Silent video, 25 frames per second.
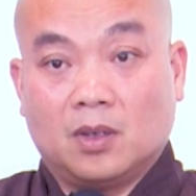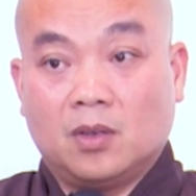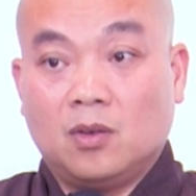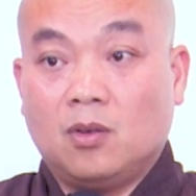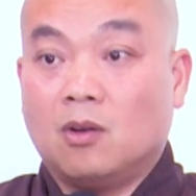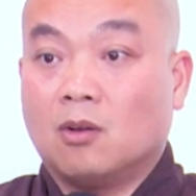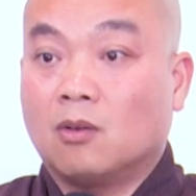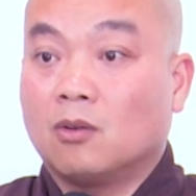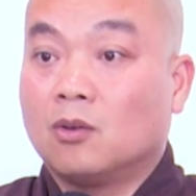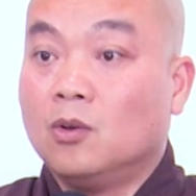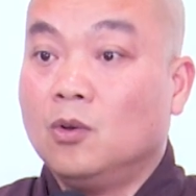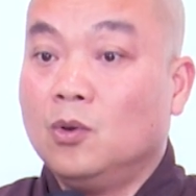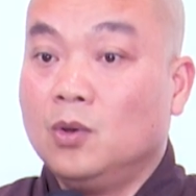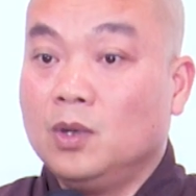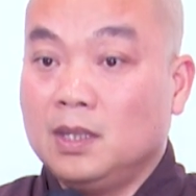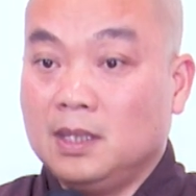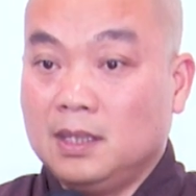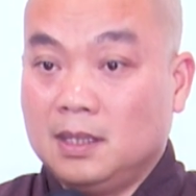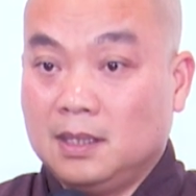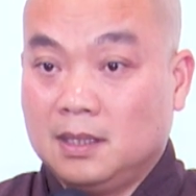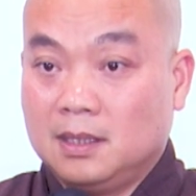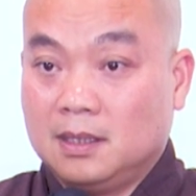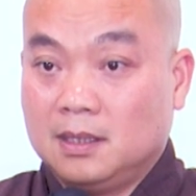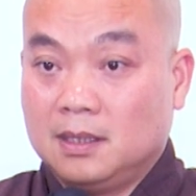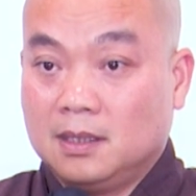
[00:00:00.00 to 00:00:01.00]
cái hòn
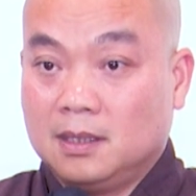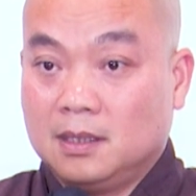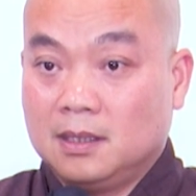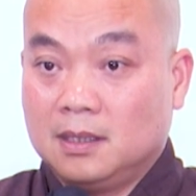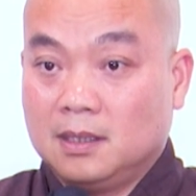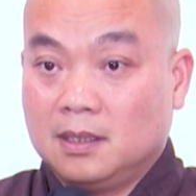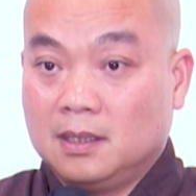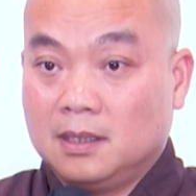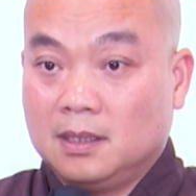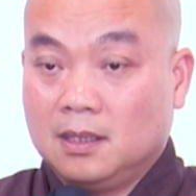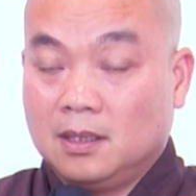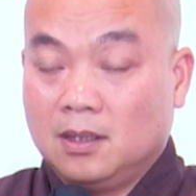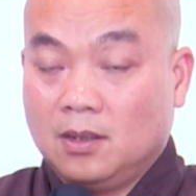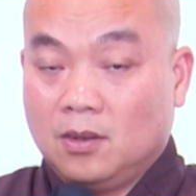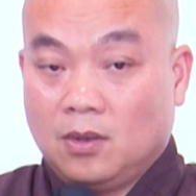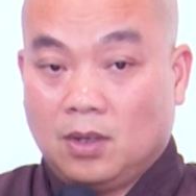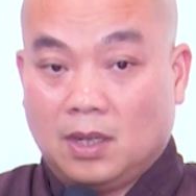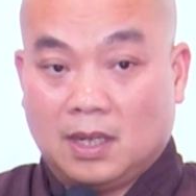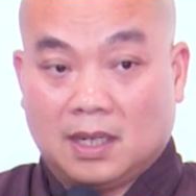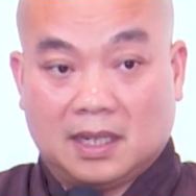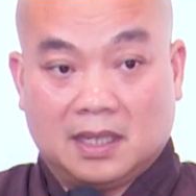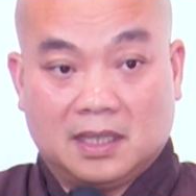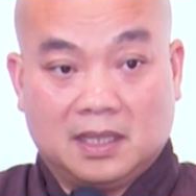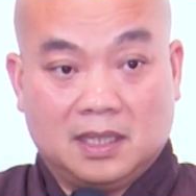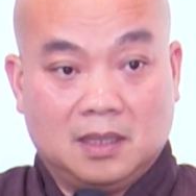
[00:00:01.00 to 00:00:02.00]
núi,
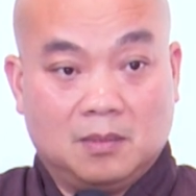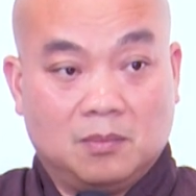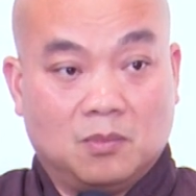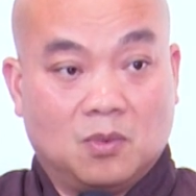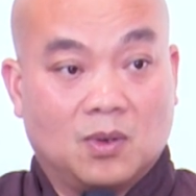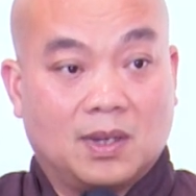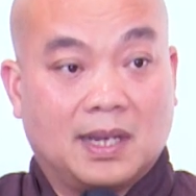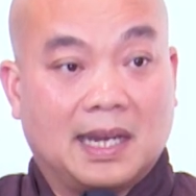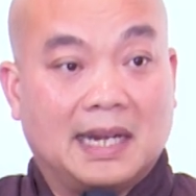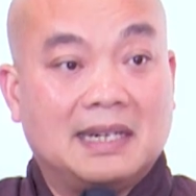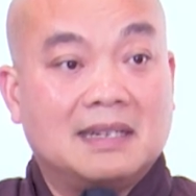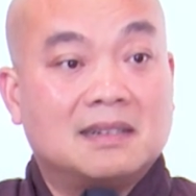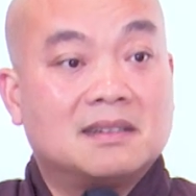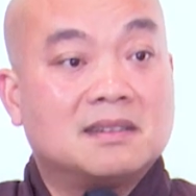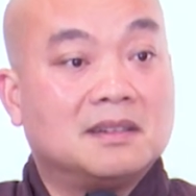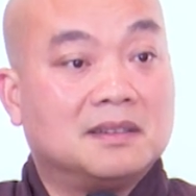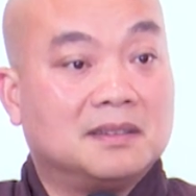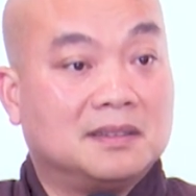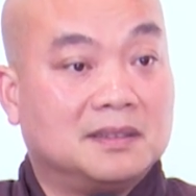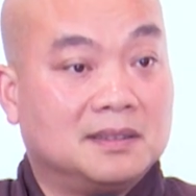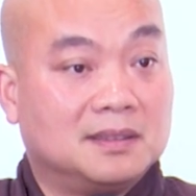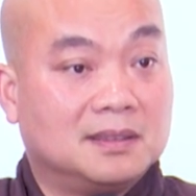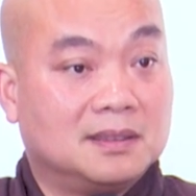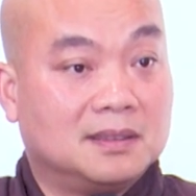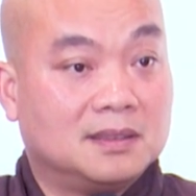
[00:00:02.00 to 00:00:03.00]
hoặc là nhìn một cánh
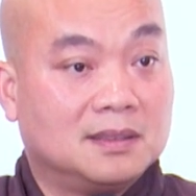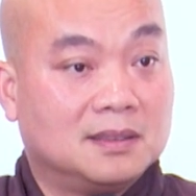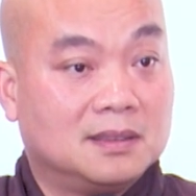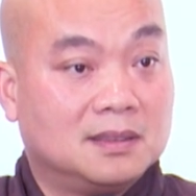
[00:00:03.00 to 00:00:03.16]
rừng.